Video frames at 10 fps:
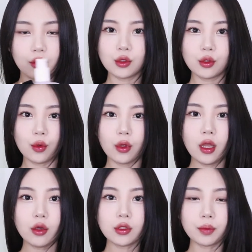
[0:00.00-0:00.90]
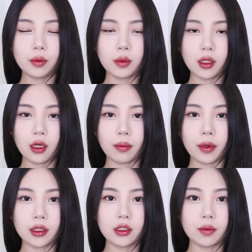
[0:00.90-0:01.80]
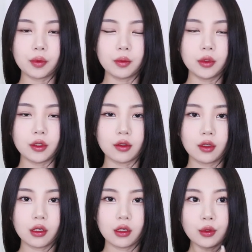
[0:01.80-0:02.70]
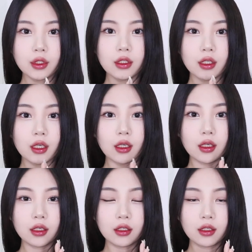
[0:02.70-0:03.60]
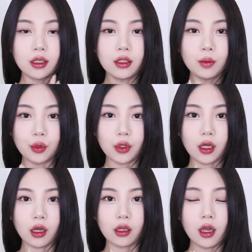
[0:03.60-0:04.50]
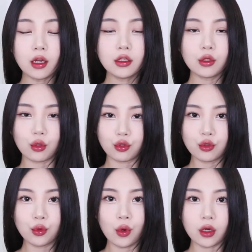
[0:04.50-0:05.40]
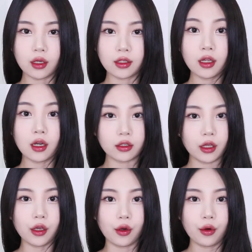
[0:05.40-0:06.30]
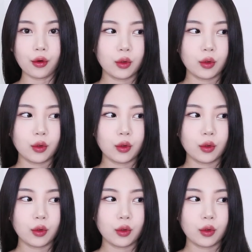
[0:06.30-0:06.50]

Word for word: 저는 이런 헤어 제품이나 바디 제품은 솔직히 그 기능보다 향을 더 중요하게 생각을 해요.